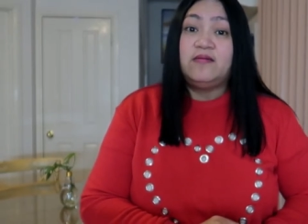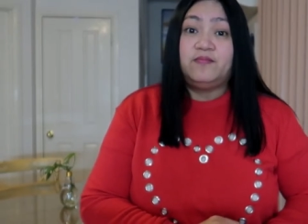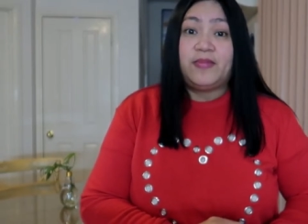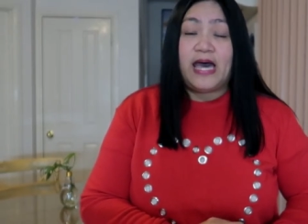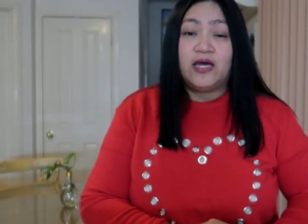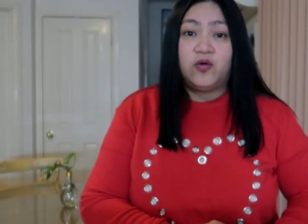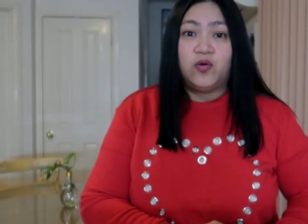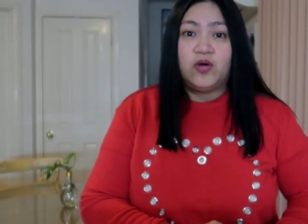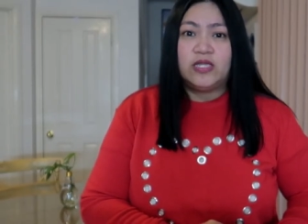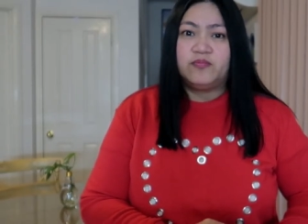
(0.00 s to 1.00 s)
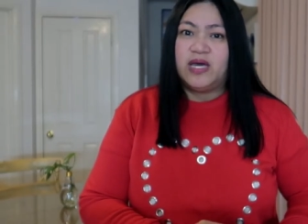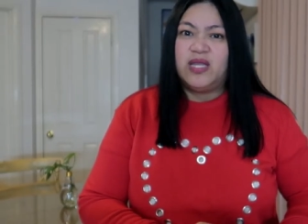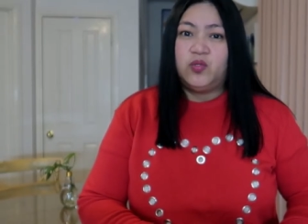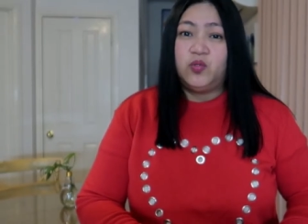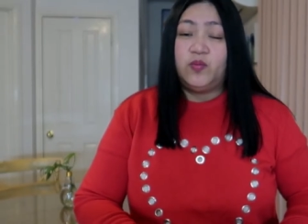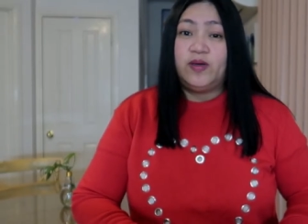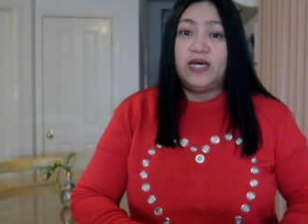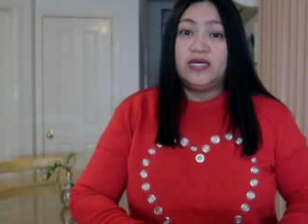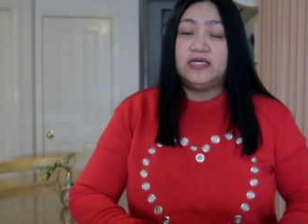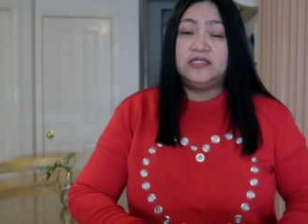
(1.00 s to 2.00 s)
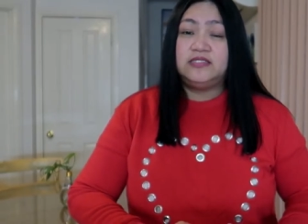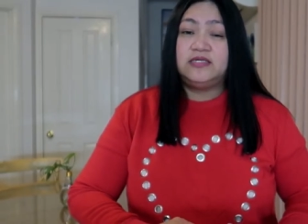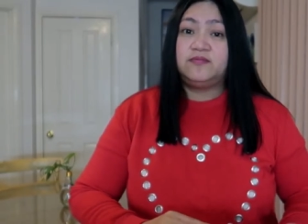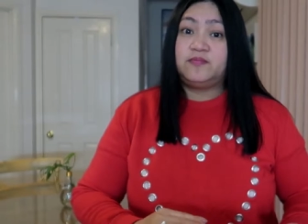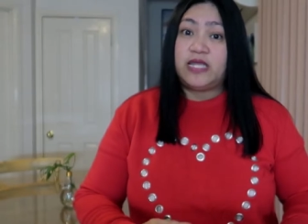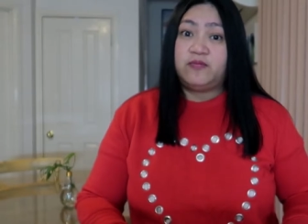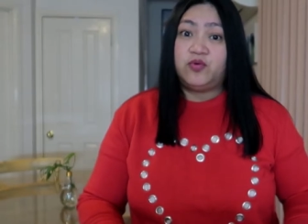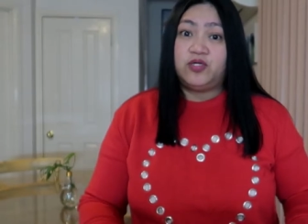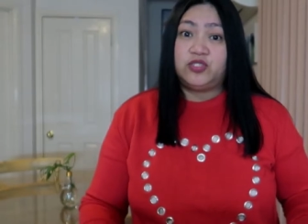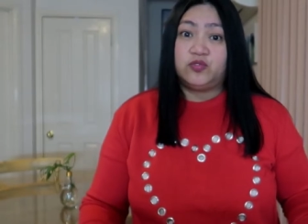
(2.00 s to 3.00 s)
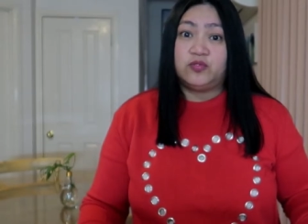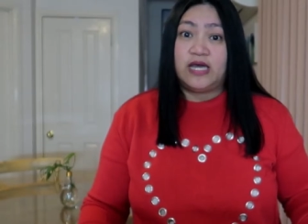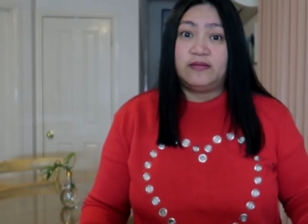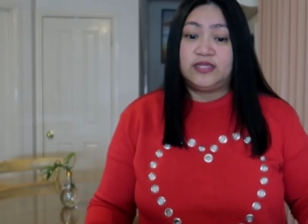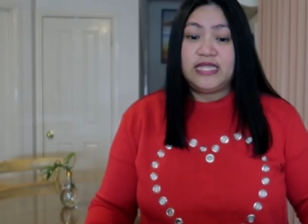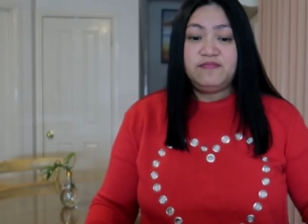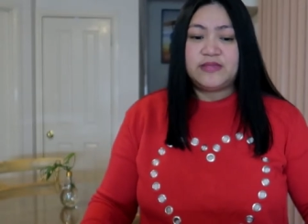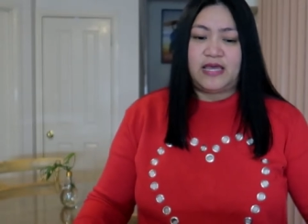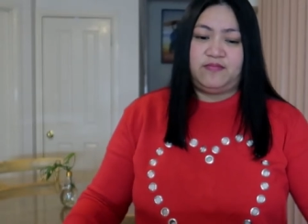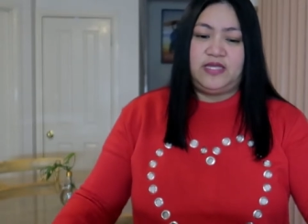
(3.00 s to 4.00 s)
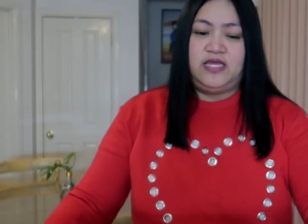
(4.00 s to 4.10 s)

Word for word: bago at mga lumang flavor nitong tintam.